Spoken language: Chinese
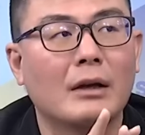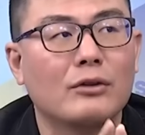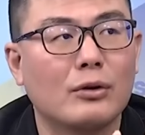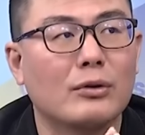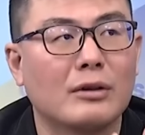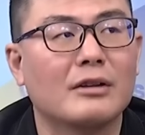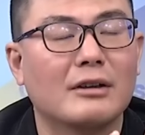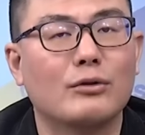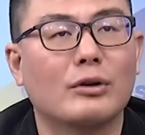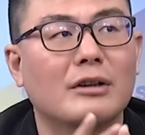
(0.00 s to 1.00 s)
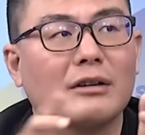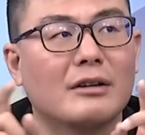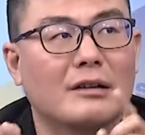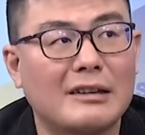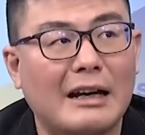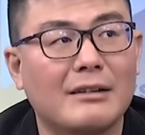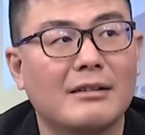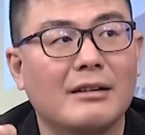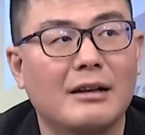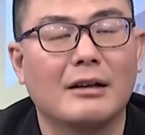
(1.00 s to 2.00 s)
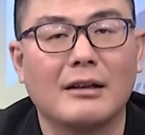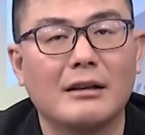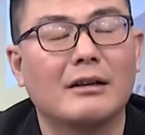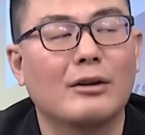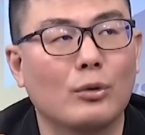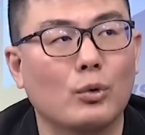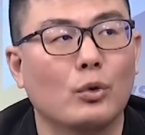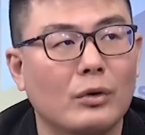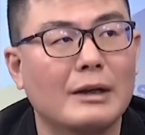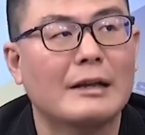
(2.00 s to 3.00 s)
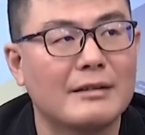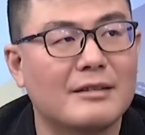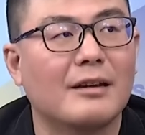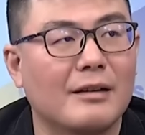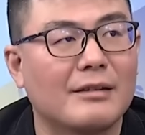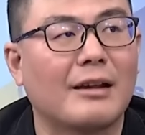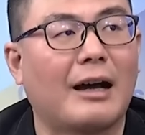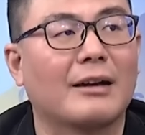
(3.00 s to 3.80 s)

就有可能决定了下一次二零二六云林县长，